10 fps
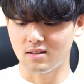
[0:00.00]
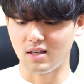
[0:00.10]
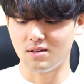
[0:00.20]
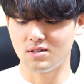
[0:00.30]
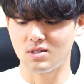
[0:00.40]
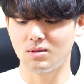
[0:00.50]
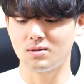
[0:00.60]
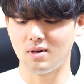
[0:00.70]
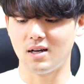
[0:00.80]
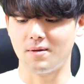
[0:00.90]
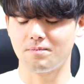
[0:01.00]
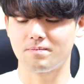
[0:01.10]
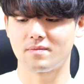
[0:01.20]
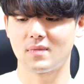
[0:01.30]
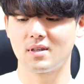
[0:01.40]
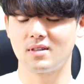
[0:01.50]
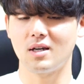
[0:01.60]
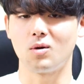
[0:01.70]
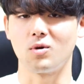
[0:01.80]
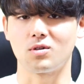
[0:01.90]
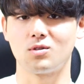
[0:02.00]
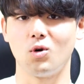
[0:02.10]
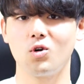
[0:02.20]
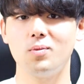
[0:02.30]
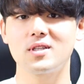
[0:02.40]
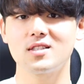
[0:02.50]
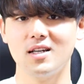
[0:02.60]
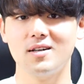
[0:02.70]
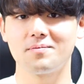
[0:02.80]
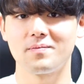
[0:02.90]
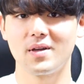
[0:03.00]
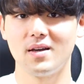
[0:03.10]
ていう仕事は結構僕特別な